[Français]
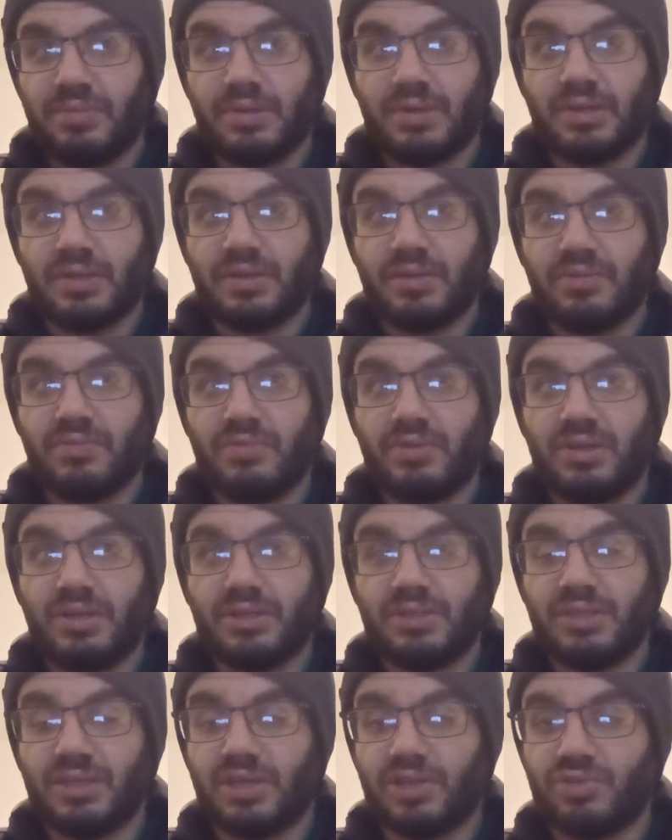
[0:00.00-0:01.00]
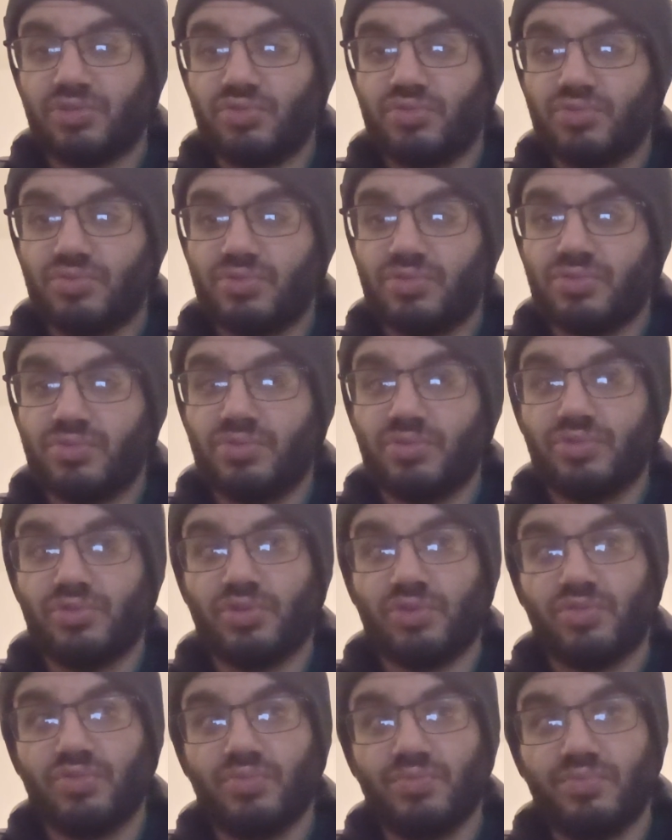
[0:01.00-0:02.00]
euh, voilà, Galactus,
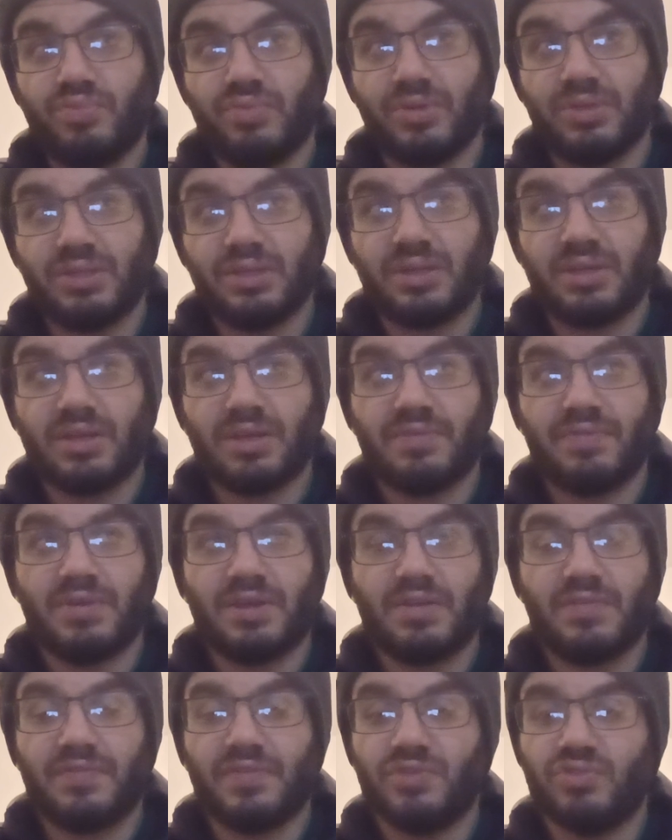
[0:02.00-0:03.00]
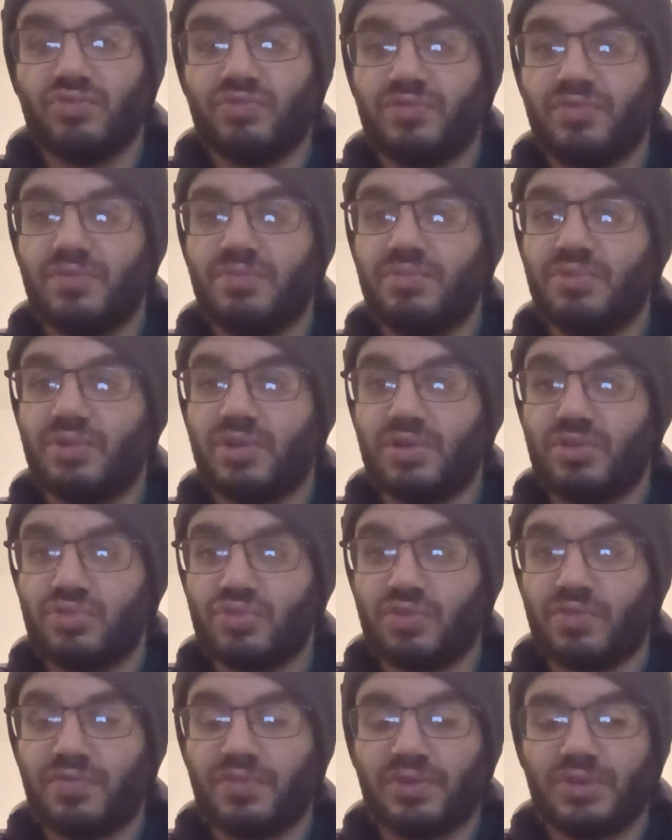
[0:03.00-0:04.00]
Doctor Doom pourrait arriver à la fin du film, il y aura le
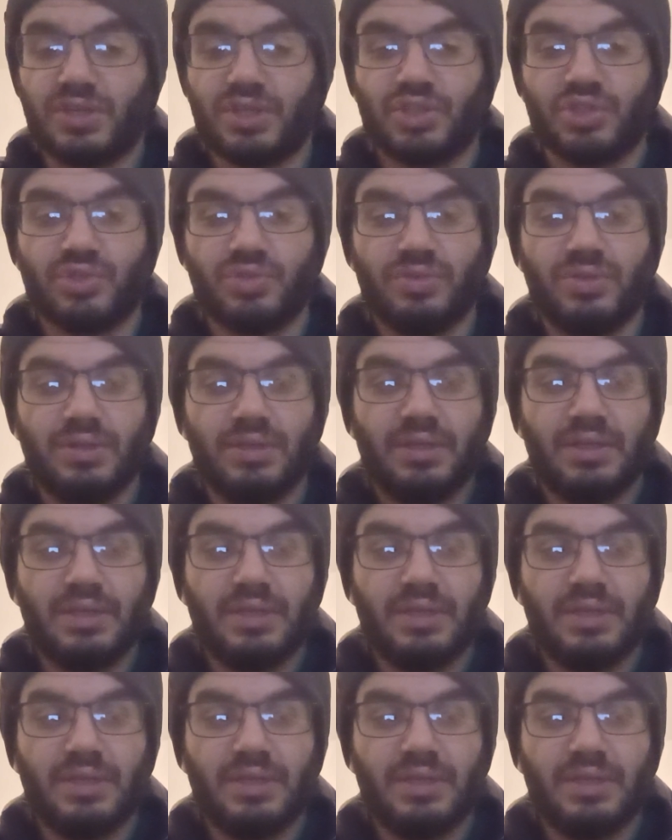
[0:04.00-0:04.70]
surfeur d'argent.